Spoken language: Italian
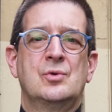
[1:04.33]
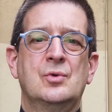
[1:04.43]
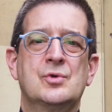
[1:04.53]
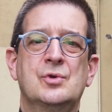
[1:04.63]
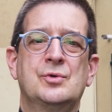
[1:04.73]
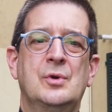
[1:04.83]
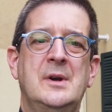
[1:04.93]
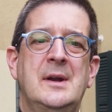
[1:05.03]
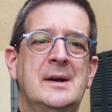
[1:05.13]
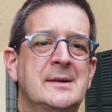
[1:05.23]
sono
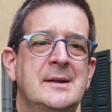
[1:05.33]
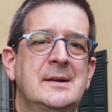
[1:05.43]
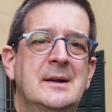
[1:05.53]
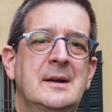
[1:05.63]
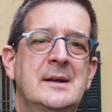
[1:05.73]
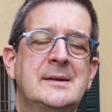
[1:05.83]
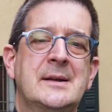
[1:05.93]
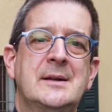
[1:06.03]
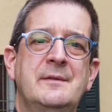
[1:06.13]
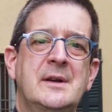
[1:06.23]
sottolineate dalla
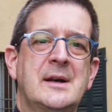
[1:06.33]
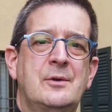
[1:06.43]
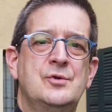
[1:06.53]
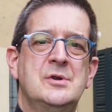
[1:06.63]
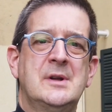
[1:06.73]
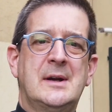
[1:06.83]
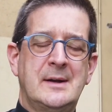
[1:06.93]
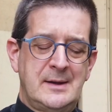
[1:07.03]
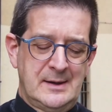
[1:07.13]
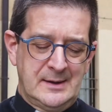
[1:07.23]
lettera del vicario
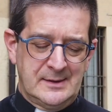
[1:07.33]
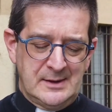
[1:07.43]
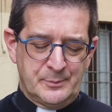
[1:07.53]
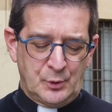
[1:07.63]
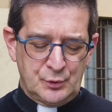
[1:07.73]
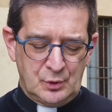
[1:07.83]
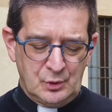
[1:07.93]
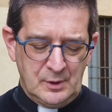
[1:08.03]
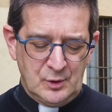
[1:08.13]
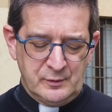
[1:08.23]
generale e anche dai
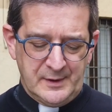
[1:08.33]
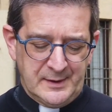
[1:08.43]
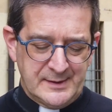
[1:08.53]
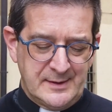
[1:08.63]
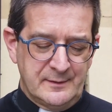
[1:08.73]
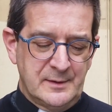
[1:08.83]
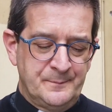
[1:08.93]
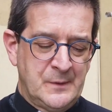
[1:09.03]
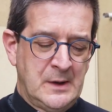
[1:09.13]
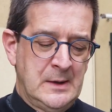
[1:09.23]
protocolli
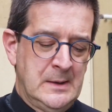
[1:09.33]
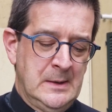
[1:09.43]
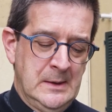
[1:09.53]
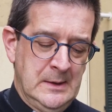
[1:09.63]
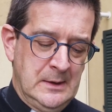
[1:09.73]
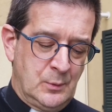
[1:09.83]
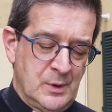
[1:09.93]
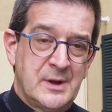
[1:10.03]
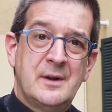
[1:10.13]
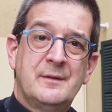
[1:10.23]
governativi.
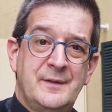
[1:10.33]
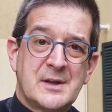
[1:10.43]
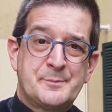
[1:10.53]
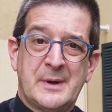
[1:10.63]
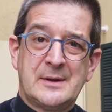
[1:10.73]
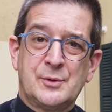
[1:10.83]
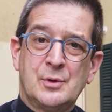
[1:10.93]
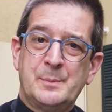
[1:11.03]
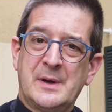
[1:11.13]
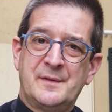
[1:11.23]
Quindi vi
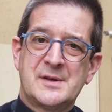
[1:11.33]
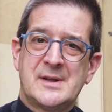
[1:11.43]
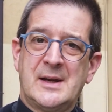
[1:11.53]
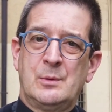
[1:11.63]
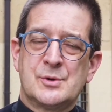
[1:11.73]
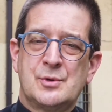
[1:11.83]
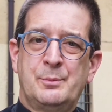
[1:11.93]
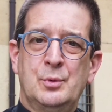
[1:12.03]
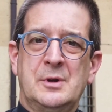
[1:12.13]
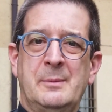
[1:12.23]
aspetto per fissare questo
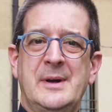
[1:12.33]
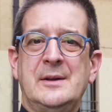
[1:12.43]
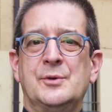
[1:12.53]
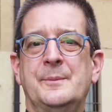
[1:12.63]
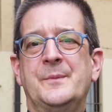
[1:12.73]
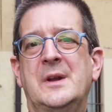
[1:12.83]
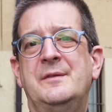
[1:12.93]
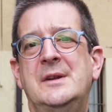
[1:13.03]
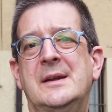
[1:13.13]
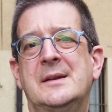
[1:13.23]
appuntamento.
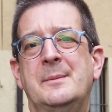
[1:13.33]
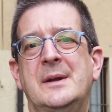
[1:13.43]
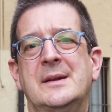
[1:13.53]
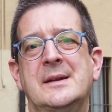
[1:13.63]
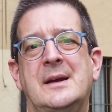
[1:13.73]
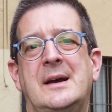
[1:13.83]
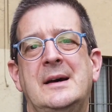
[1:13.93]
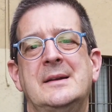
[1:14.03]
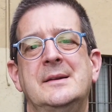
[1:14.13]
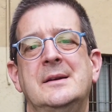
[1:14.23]
Evidentemente
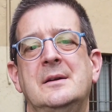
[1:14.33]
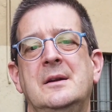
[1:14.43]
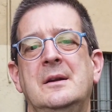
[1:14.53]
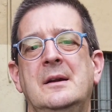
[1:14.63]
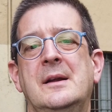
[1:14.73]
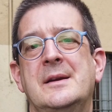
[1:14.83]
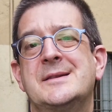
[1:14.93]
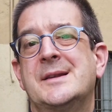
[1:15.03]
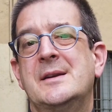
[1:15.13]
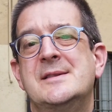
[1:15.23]
cade eh, la
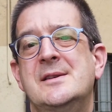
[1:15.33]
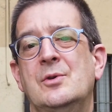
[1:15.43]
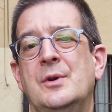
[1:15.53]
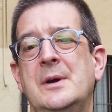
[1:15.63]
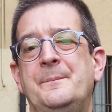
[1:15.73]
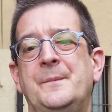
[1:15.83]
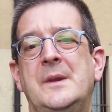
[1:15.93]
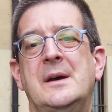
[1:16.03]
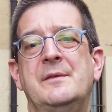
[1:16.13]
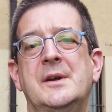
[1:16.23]
restrizione
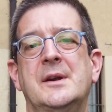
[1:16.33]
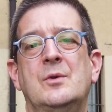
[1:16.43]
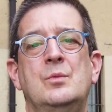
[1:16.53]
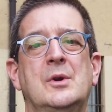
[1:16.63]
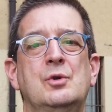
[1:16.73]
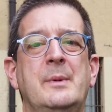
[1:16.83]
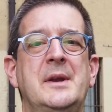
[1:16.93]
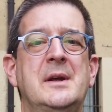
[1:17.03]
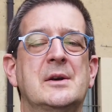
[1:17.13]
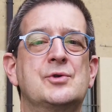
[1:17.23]
di avere una
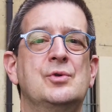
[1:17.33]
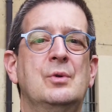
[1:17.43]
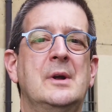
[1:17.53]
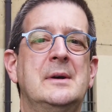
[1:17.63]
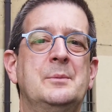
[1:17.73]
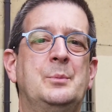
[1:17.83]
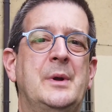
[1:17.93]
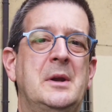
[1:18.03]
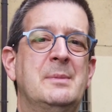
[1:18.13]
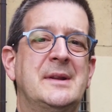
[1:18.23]
domenica sola
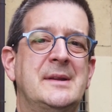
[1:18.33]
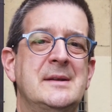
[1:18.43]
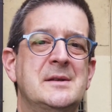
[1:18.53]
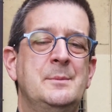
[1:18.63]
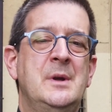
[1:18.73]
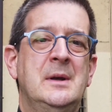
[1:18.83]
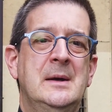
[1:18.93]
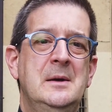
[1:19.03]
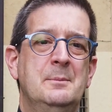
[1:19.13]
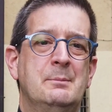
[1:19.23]
per i battesimi,
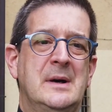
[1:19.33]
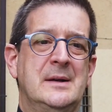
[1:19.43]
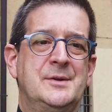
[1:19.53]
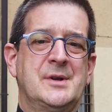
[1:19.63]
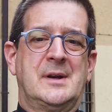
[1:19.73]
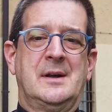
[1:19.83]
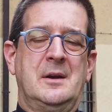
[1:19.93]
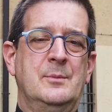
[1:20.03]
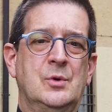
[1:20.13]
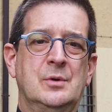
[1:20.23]
ma
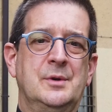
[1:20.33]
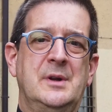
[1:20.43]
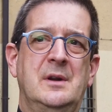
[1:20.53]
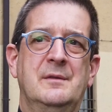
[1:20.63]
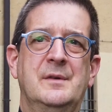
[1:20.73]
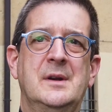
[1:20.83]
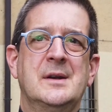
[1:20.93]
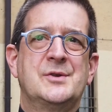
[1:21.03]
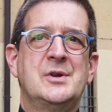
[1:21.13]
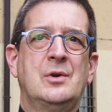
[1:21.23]
cercheremo di
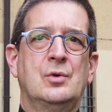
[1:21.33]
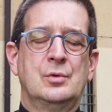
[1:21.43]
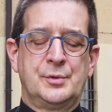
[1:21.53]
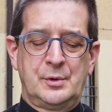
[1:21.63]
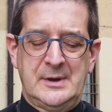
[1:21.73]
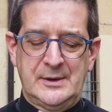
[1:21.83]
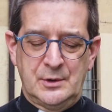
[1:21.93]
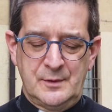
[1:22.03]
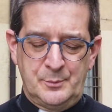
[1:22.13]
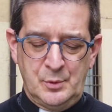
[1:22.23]
venirci incontro
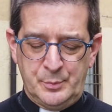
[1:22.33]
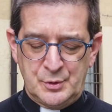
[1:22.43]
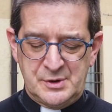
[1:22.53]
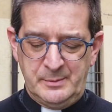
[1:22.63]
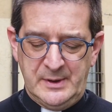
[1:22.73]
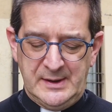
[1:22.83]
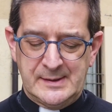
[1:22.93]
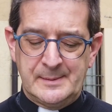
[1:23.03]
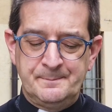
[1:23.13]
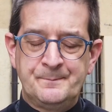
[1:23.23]
dandovi più
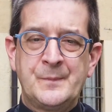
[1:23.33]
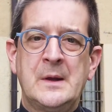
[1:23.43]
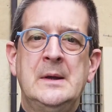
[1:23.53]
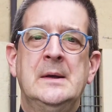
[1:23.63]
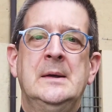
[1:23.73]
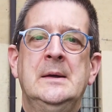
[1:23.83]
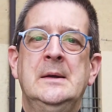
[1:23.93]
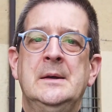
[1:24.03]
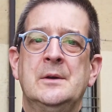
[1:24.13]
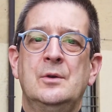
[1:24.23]
possibilità.
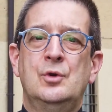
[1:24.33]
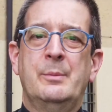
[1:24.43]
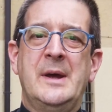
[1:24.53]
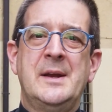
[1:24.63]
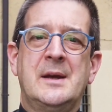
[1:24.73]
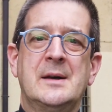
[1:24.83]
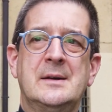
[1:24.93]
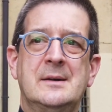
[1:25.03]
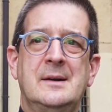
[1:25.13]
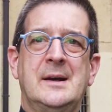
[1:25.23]

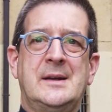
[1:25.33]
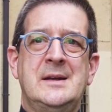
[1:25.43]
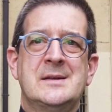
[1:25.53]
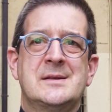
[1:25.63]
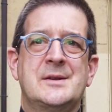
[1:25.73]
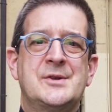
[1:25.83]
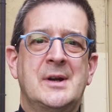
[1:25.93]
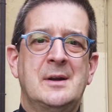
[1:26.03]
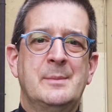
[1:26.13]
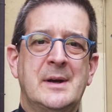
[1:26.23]
Domenica la Chiesa
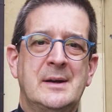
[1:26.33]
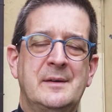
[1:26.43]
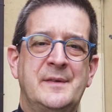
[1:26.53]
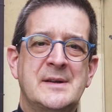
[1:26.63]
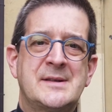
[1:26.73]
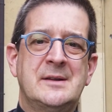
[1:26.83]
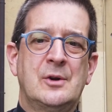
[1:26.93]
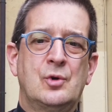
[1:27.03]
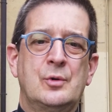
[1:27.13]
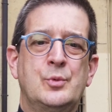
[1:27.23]
celebra la festa
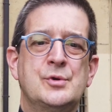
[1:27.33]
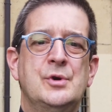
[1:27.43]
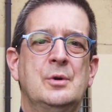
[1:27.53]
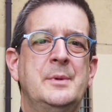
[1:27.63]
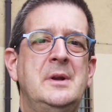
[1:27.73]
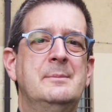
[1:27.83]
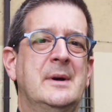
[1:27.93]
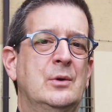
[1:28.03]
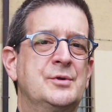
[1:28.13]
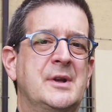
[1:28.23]
del Corpus Domini,
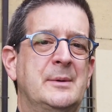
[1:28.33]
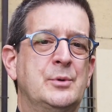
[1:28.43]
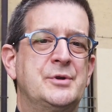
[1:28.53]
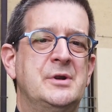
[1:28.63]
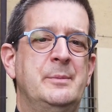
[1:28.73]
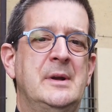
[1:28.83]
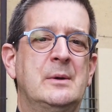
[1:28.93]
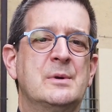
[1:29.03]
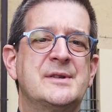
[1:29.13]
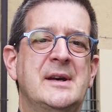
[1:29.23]
ma non sarà
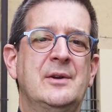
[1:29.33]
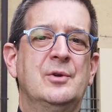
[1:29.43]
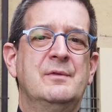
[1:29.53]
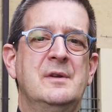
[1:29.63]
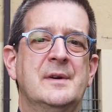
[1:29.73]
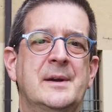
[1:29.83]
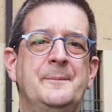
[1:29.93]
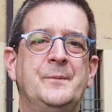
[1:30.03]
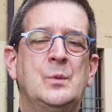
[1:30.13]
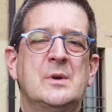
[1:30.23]
possibile quest'anno
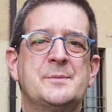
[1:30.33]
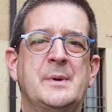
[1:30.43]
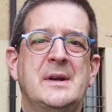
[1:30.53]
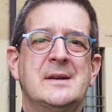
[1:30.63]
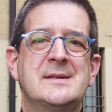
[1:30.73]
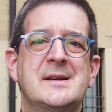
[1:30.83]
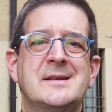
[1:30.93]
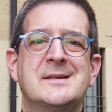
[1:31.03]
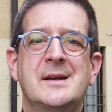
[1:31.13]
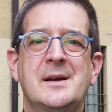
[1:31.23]
vivere
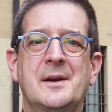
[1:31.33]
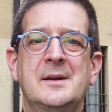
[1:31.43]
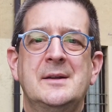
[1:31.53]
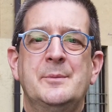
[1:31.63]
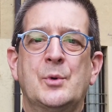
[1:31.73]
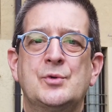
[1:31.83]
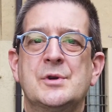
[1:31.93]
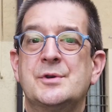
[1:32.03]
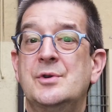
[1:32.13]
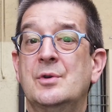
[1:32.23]
un'esperienza esterna di
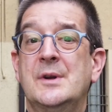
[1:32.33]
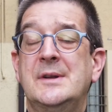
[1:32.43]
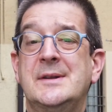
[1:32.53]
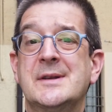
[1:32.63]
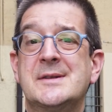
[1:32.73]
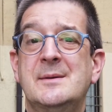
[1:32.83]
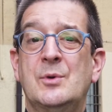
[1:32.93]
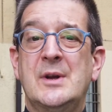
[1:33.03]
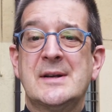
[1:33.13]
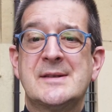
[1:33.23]
processione, di
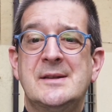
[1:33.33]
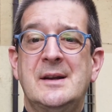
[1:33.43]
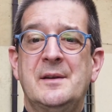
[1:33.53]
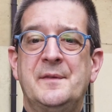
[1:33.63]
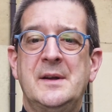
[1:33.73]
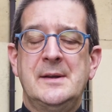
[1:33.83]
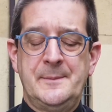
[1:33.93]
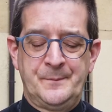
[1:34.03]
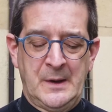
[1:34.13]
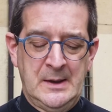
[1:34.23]
testimonianza della
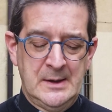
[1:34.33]
fede.